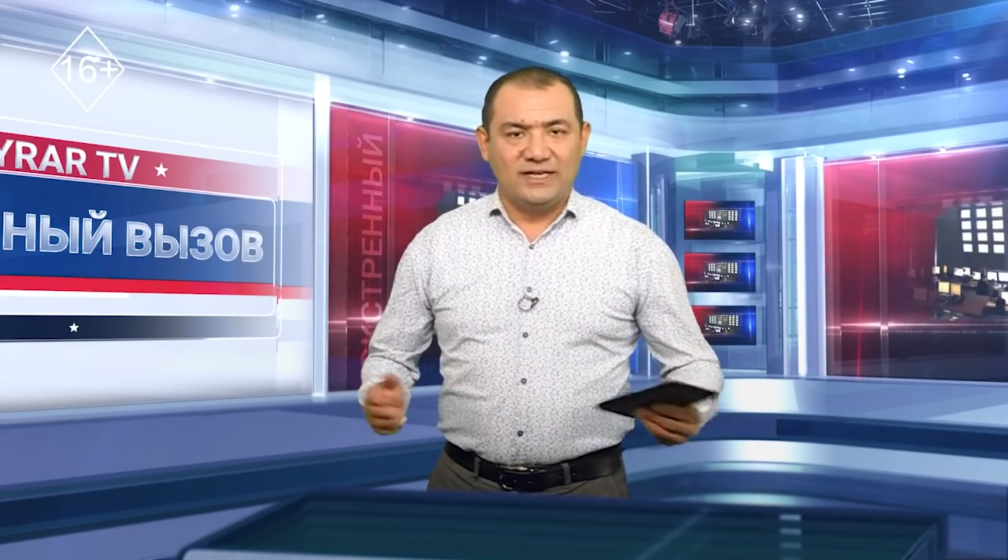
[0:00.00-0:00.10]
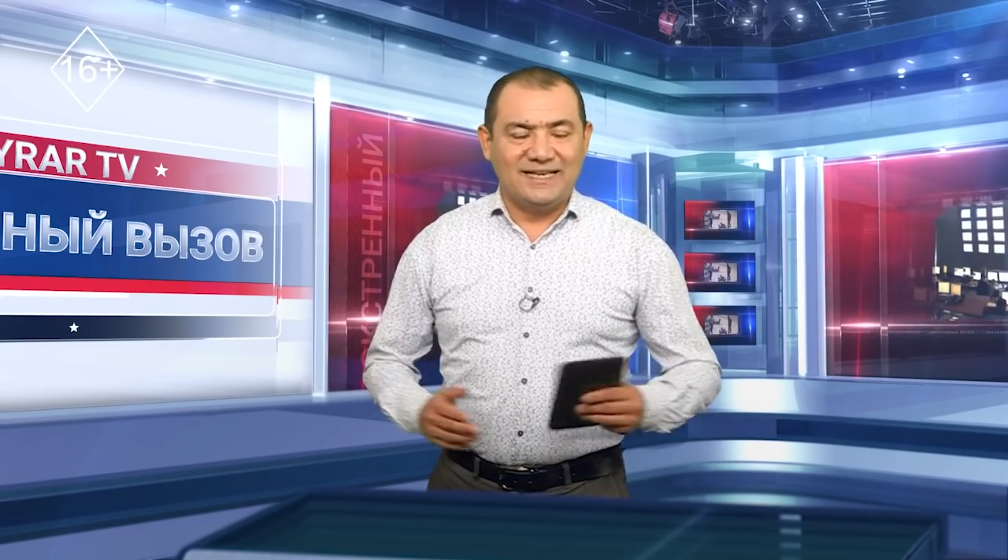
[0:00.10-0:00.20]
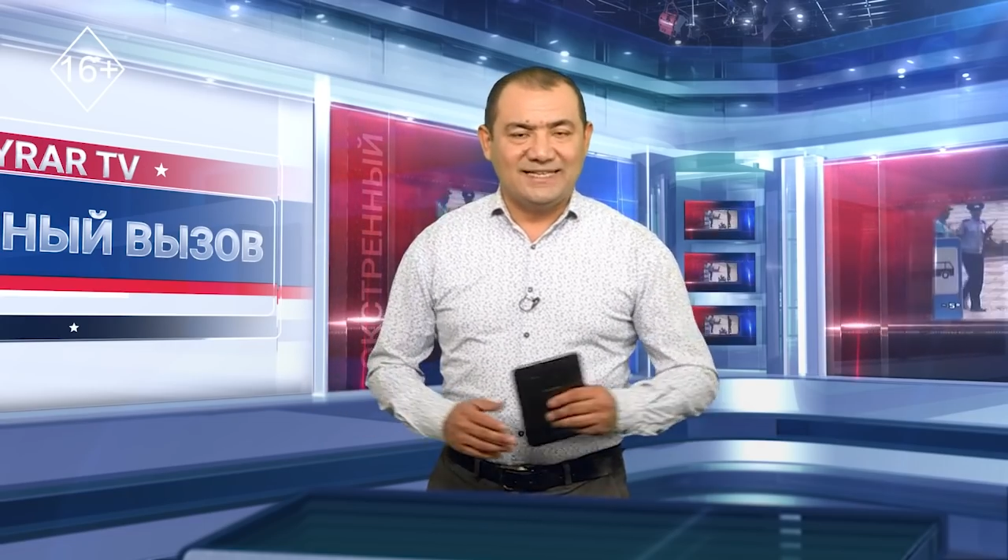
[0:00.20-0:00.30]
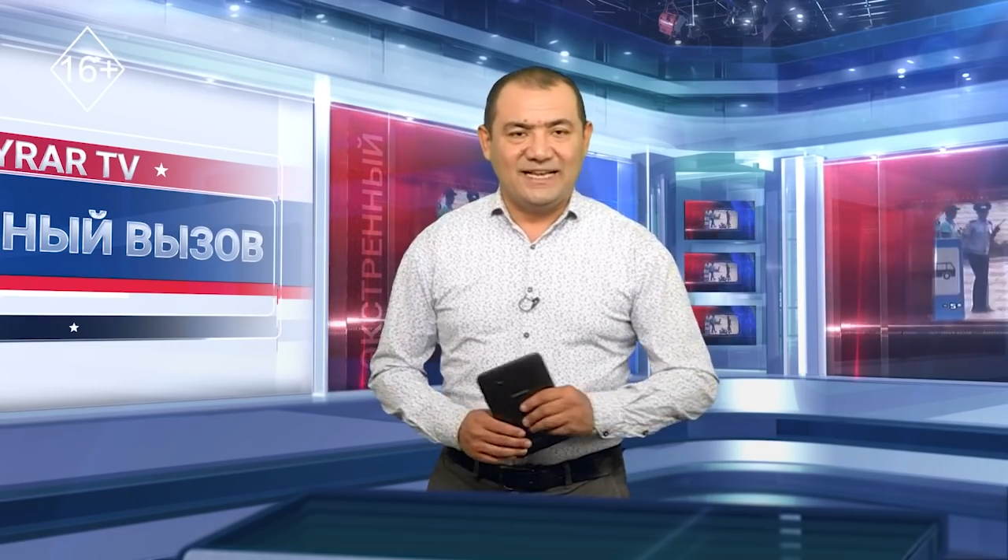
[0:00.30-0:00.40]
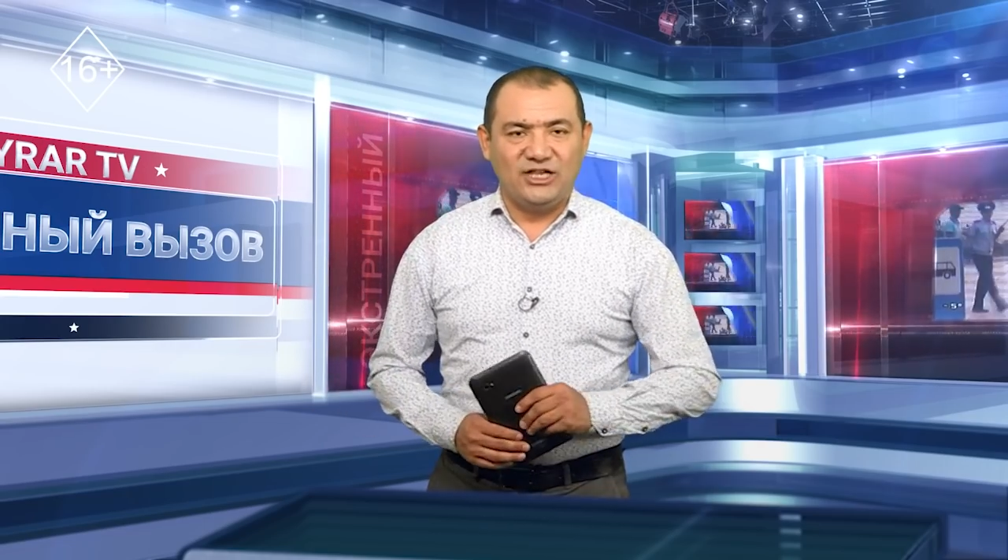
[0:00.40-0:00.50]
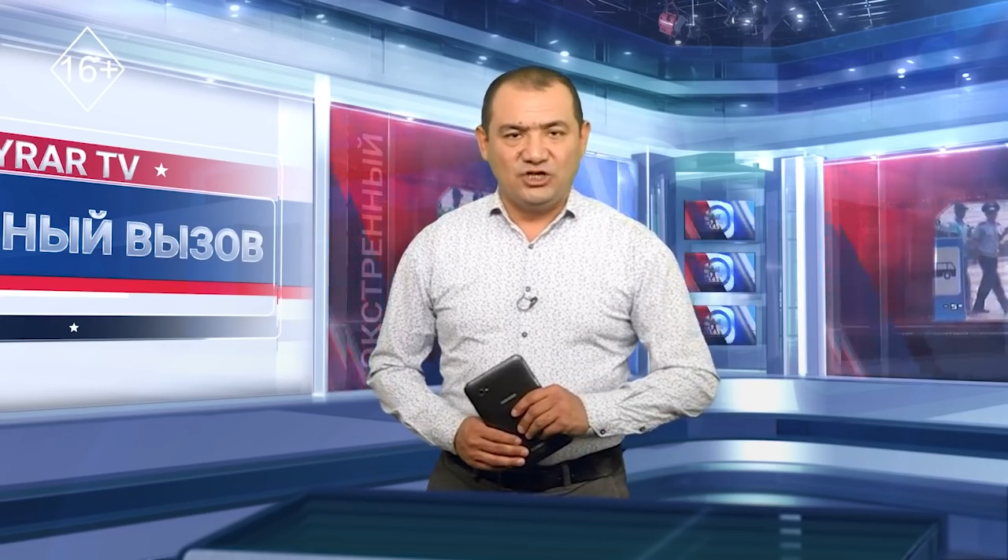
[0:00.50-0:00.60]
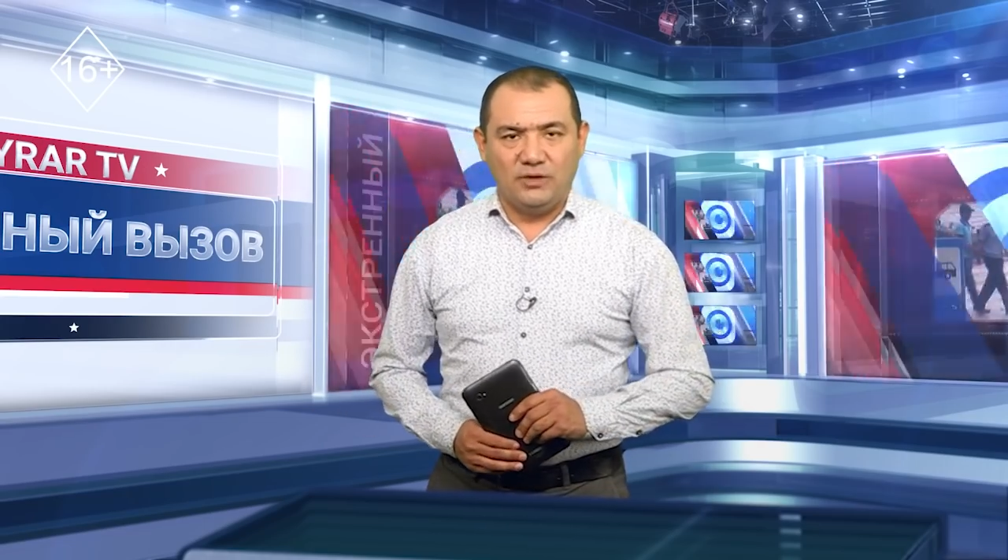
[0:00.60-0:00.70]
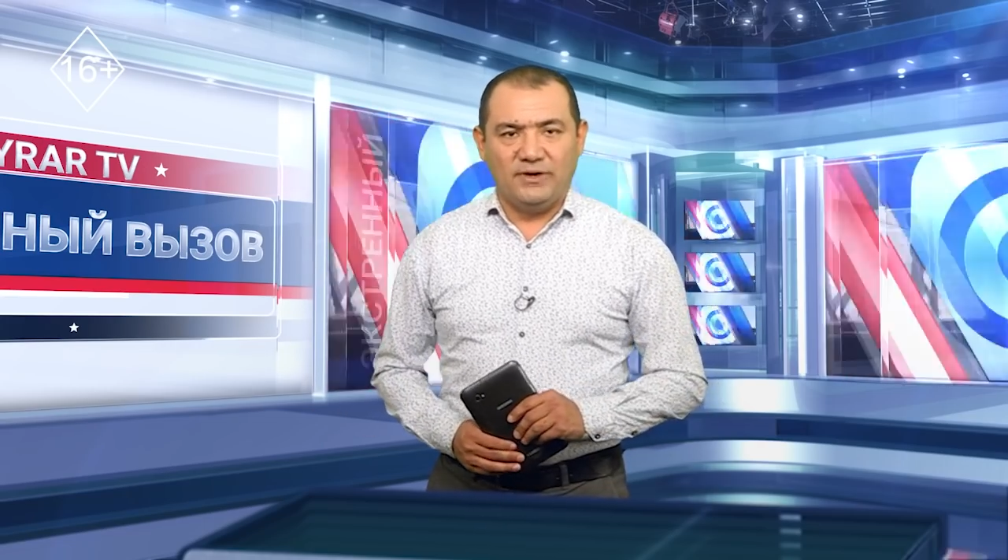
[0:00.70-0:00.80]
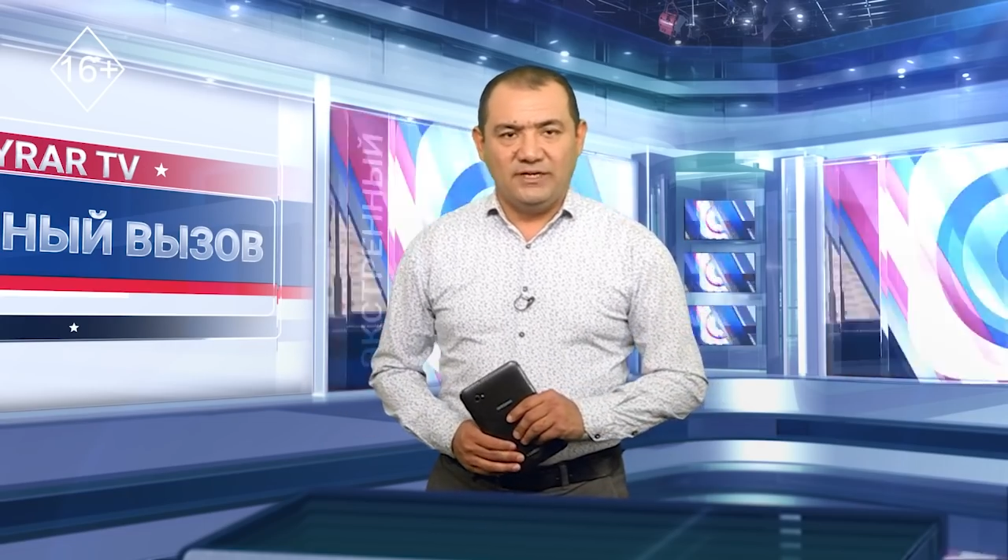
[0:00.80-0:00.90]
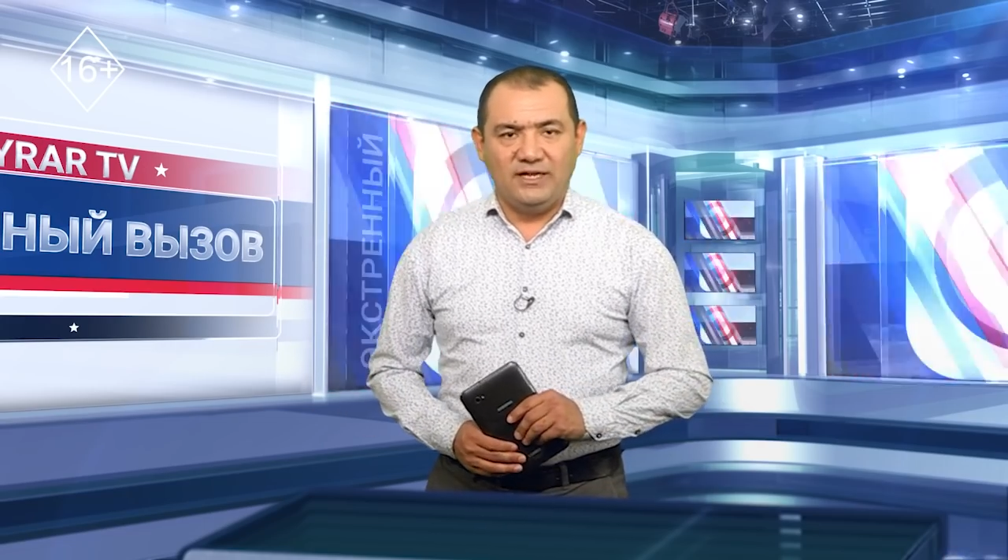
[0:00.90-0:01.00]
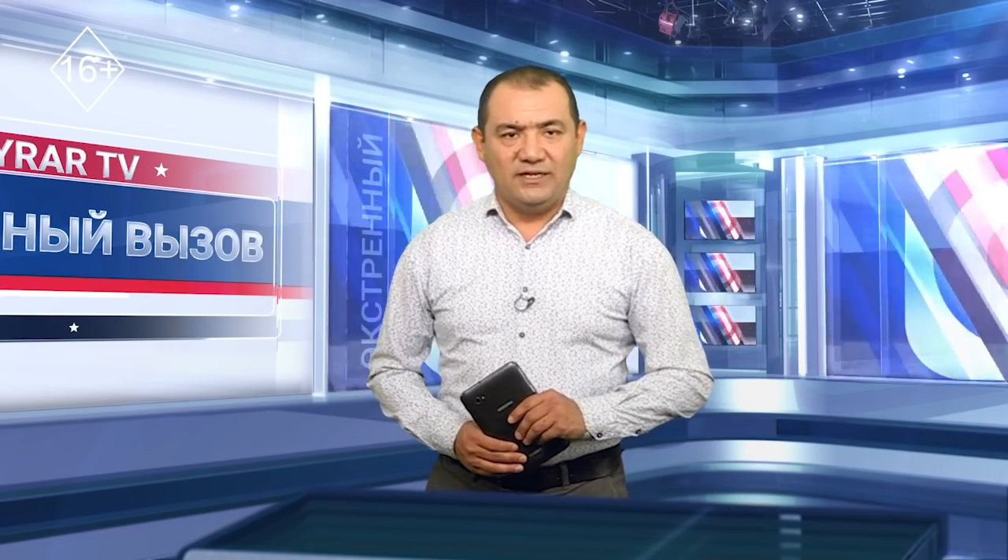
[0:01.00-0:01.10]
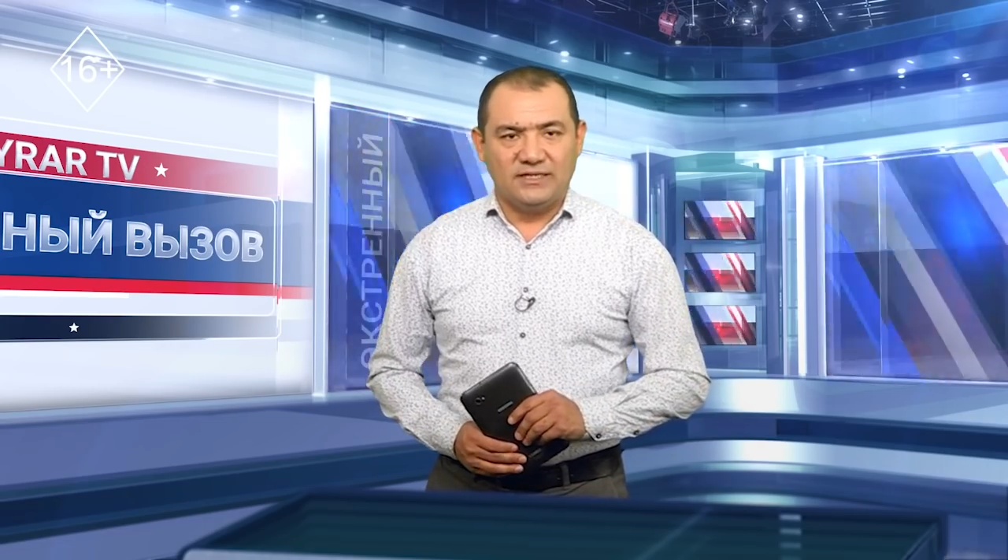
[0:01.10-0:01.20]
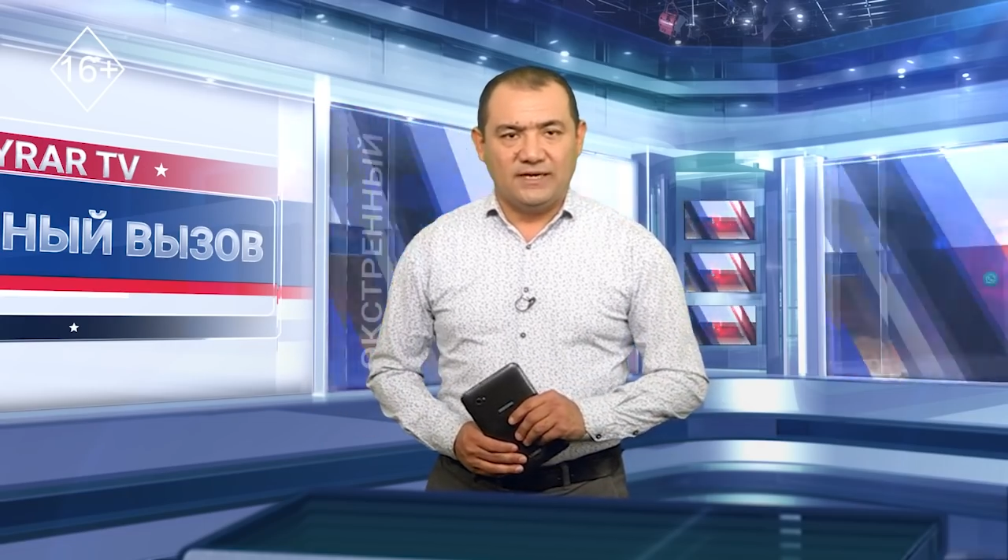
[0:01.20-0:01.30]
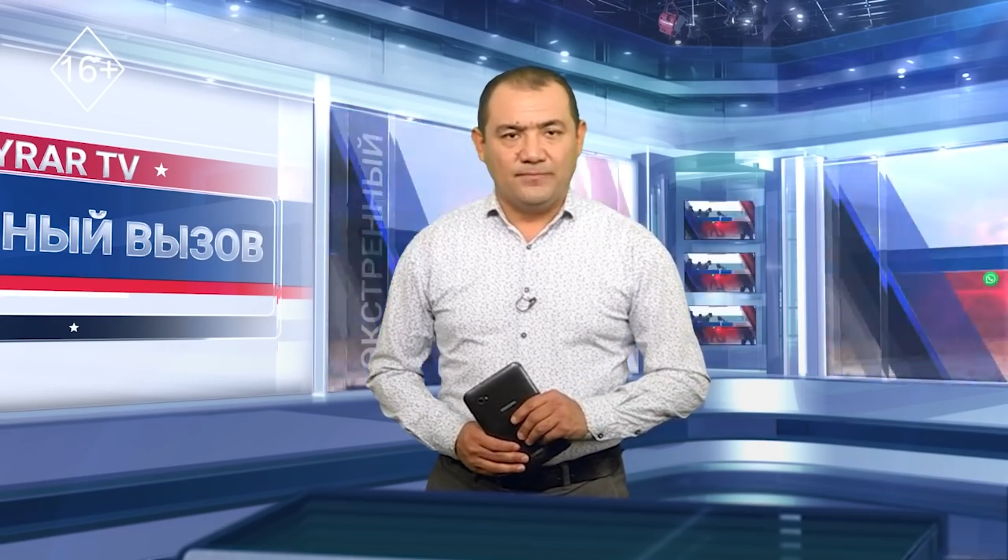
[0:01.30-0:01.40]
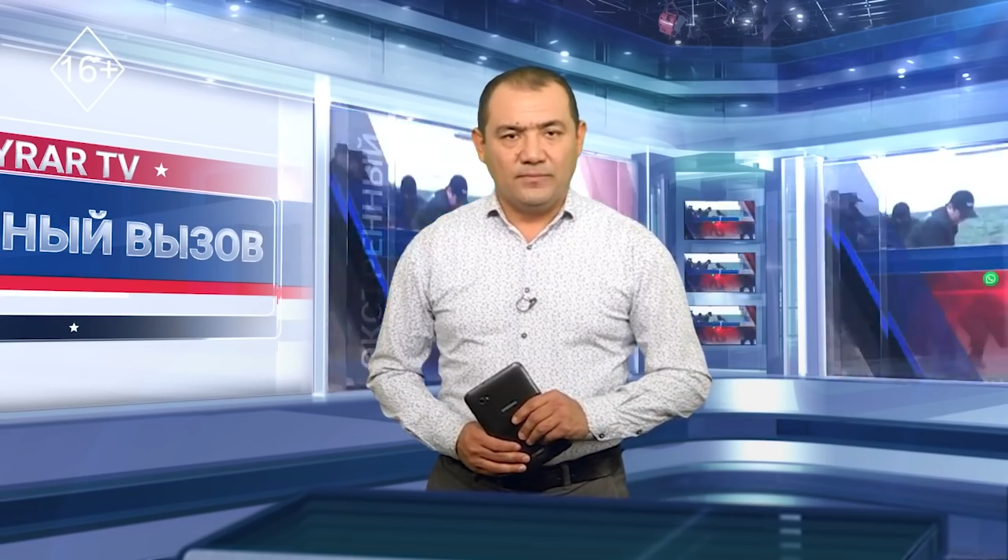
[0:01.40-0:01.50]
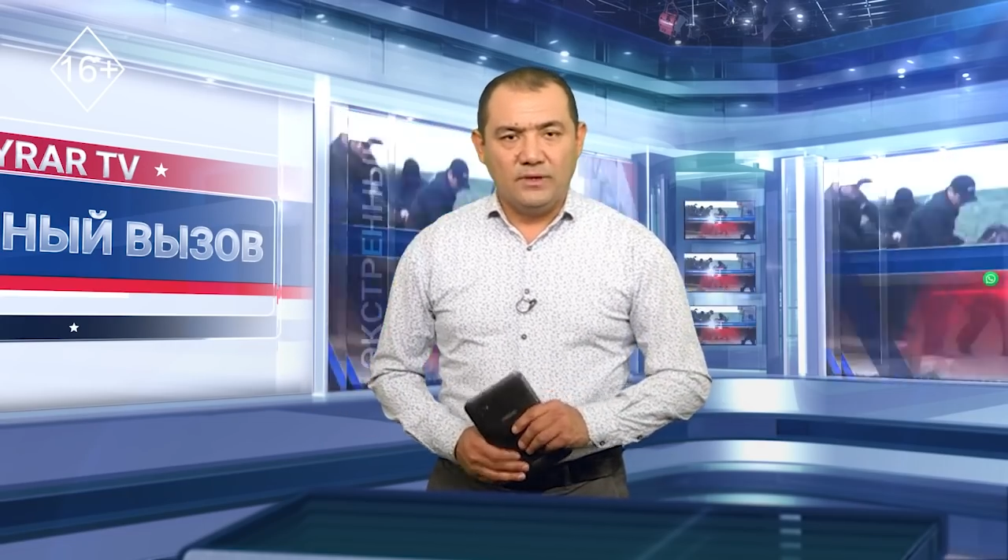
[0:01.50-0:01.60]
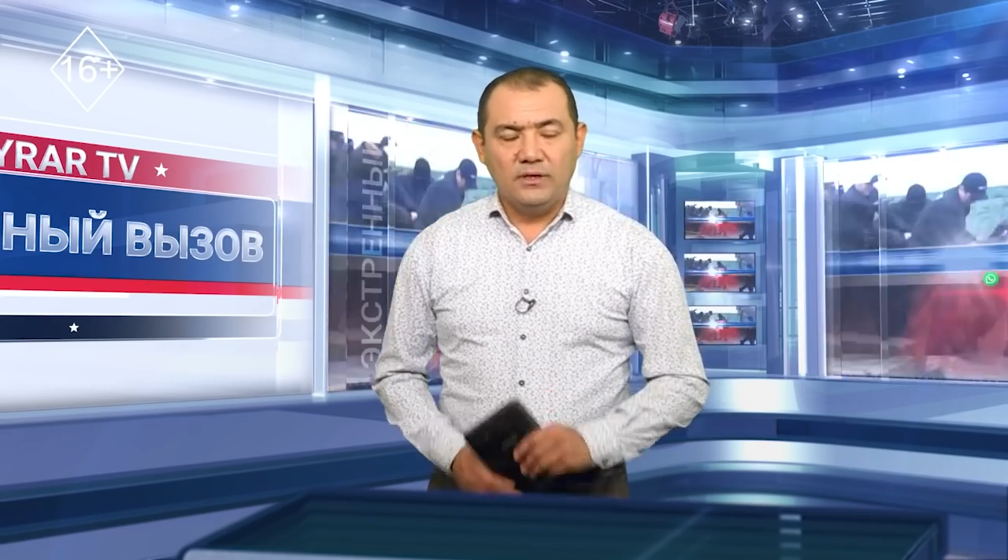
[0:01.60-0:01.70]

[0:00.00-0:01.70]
рассказать и чем поделиться.